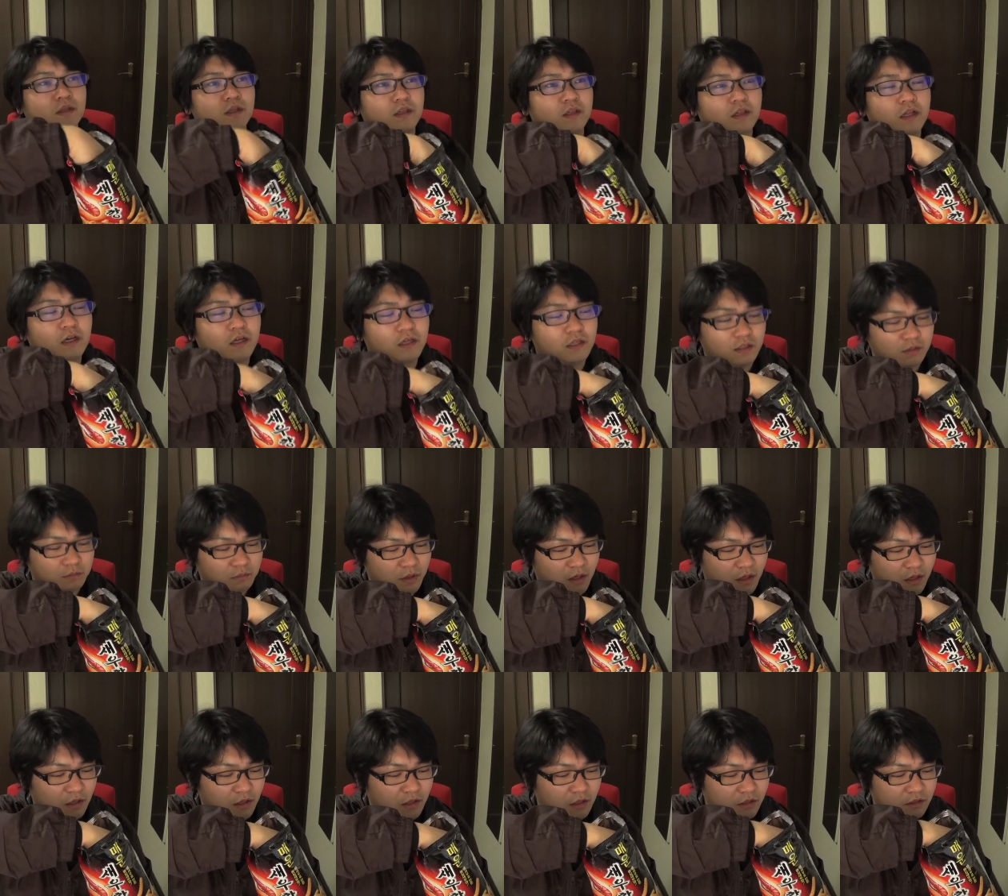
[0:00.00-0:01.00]
いただき
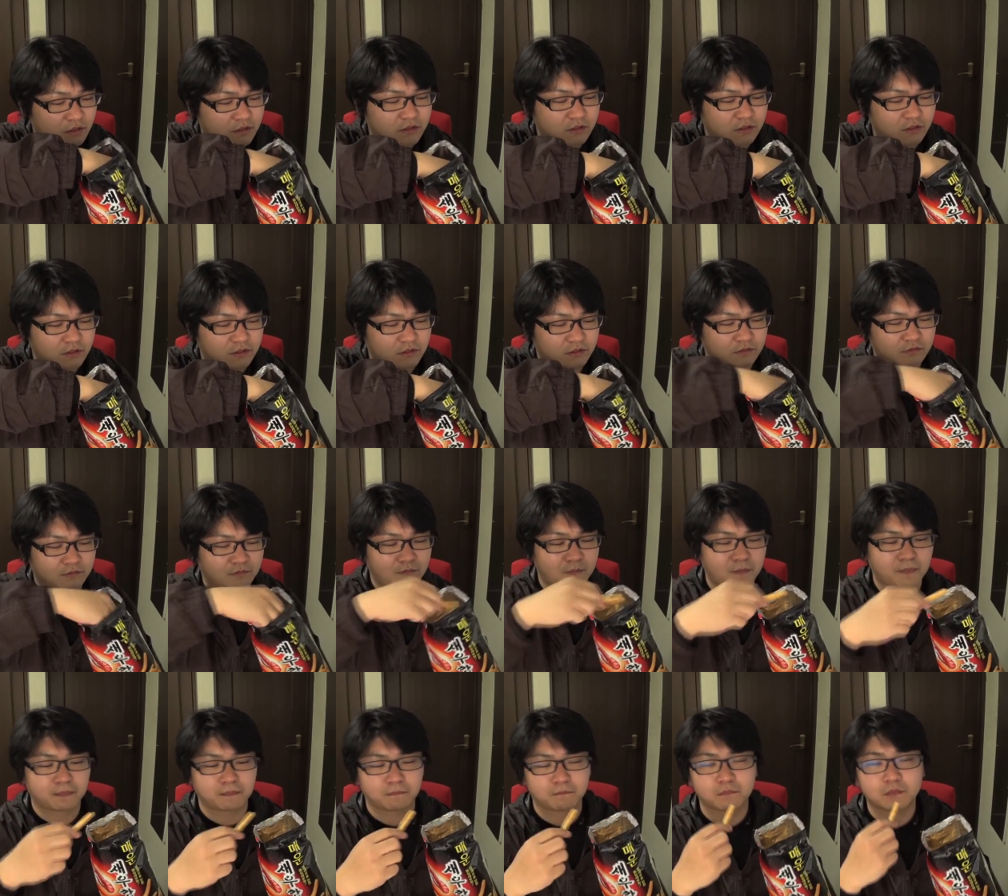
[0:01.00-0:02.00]
ます。
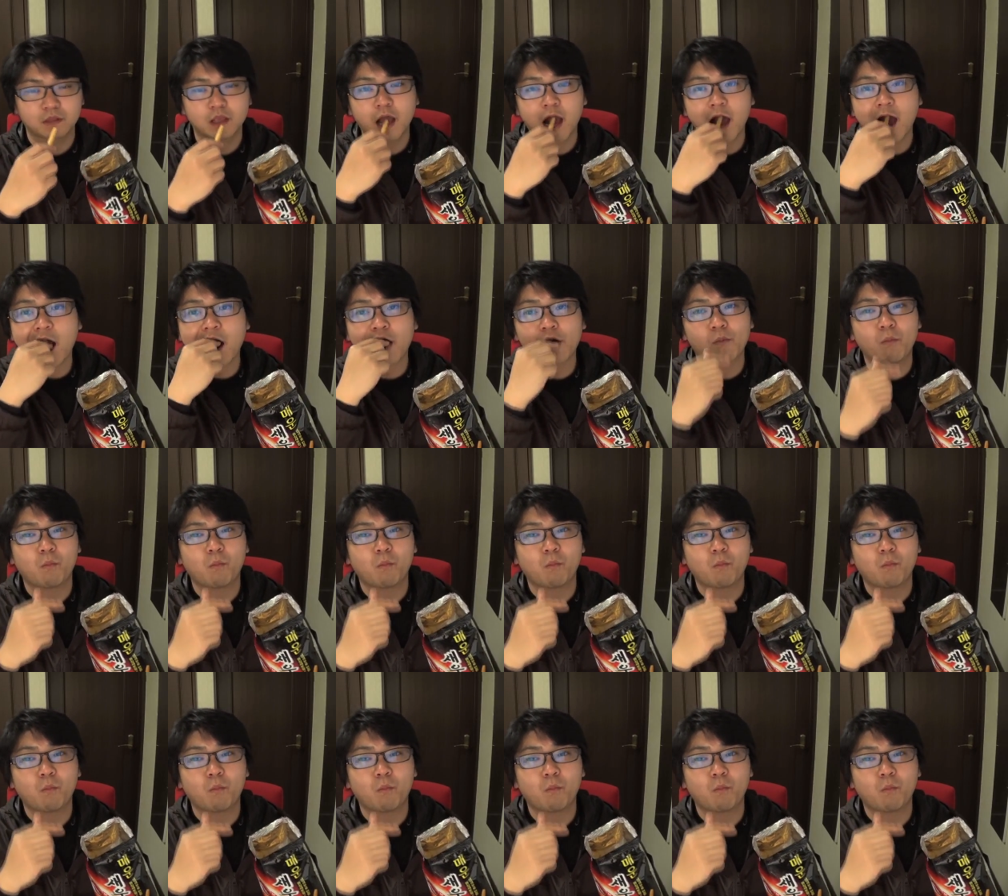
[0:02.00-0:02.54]
うん、